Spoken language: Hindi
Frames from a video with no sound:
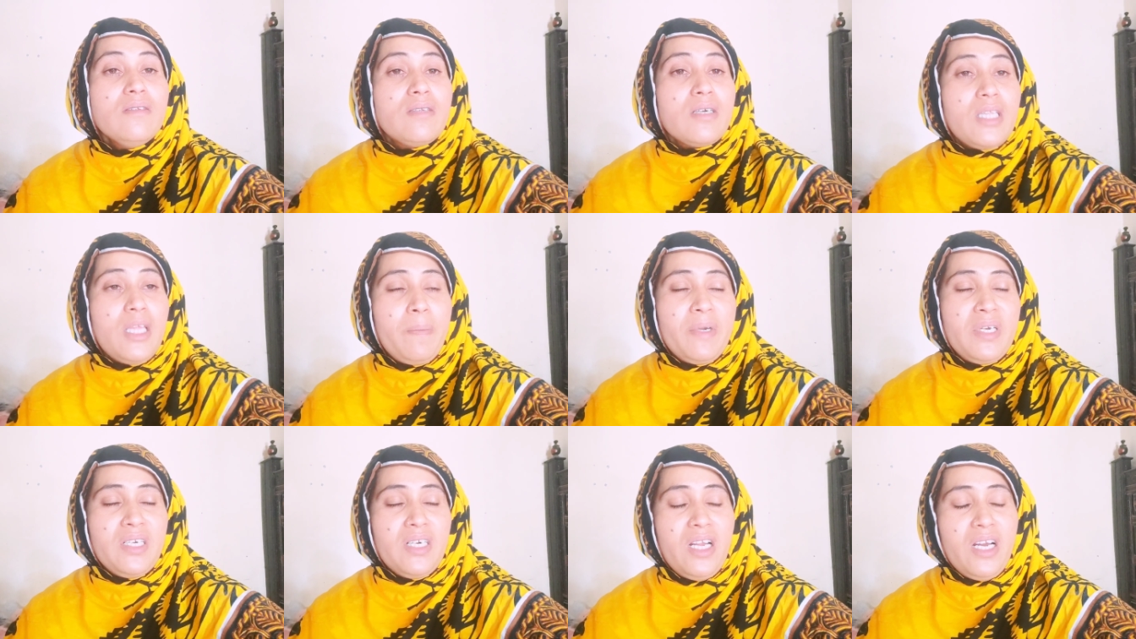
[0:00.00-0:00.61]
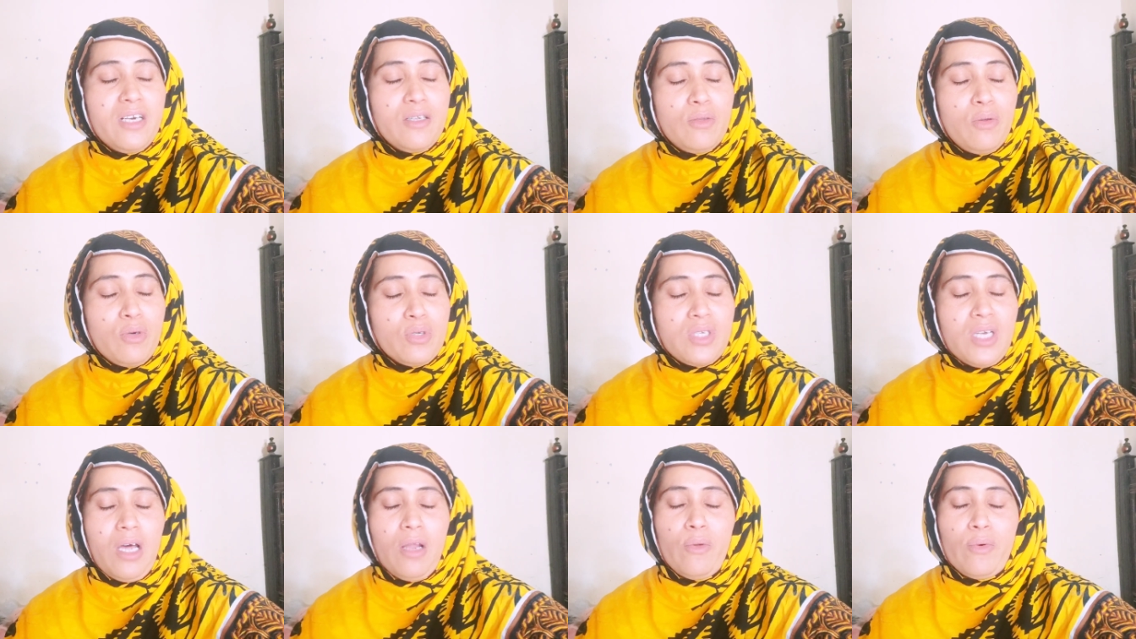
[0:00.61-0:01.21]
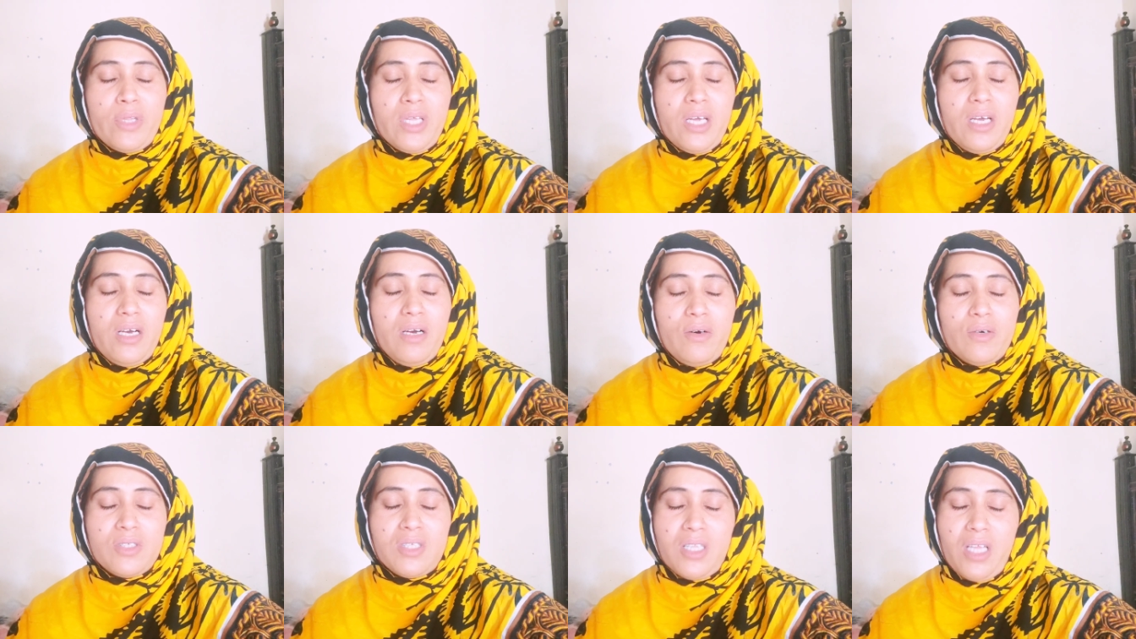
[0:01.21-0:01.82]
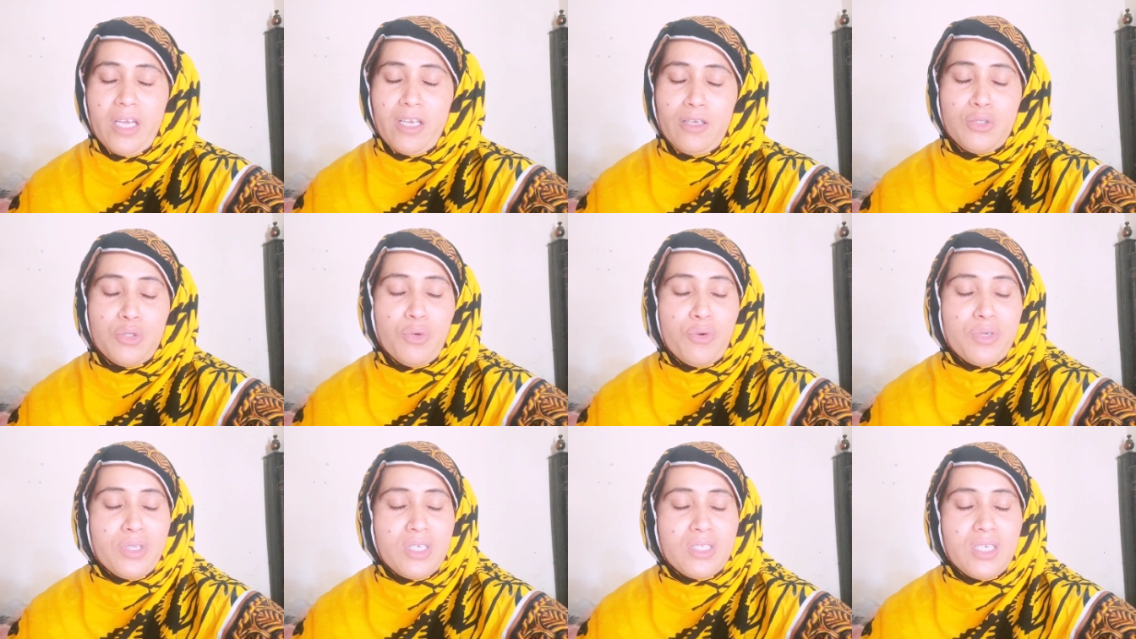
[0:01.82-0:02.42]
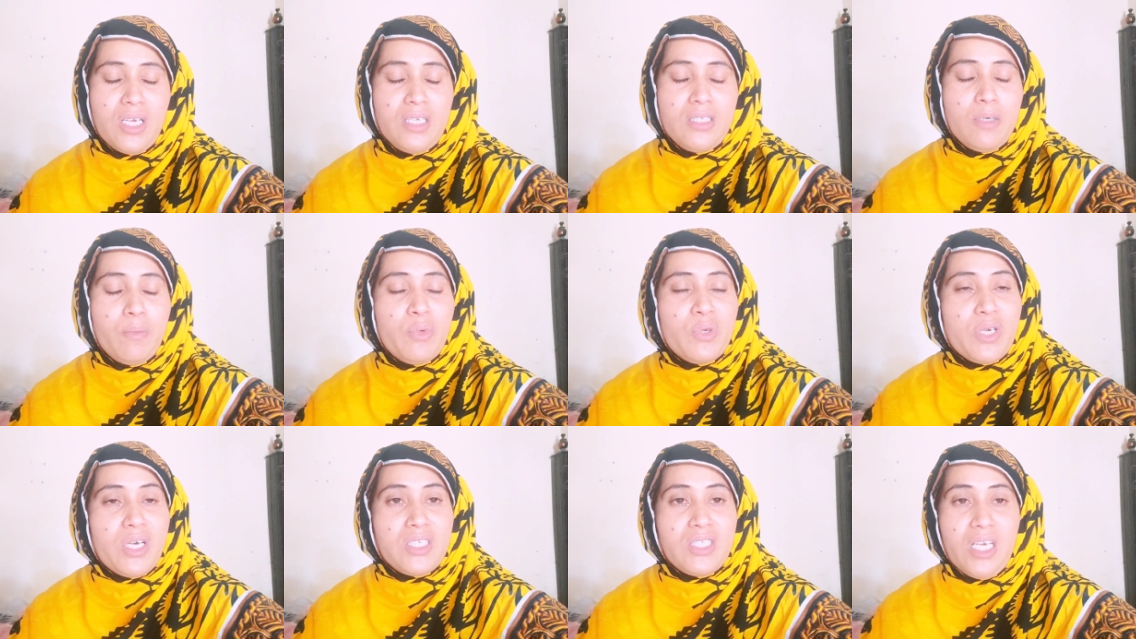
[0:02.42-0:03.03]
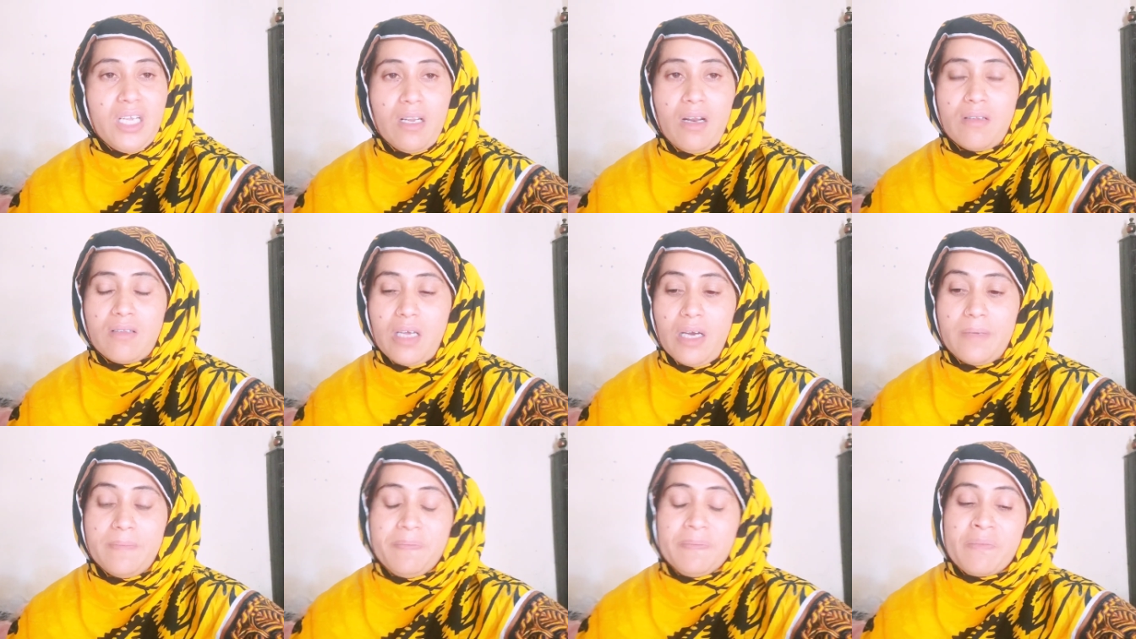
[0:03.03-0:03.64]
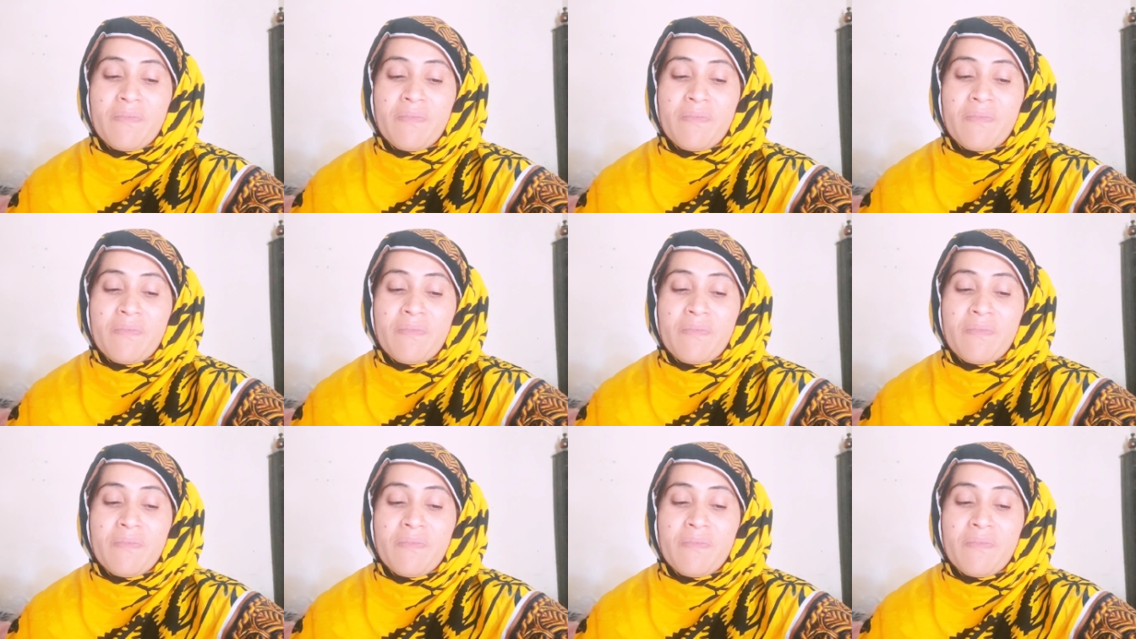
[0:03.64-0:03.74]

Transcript: तकरीबन डेढ़ दो साल हो रहे हैं और सदाई की छोकरे से जब उनका चैनल था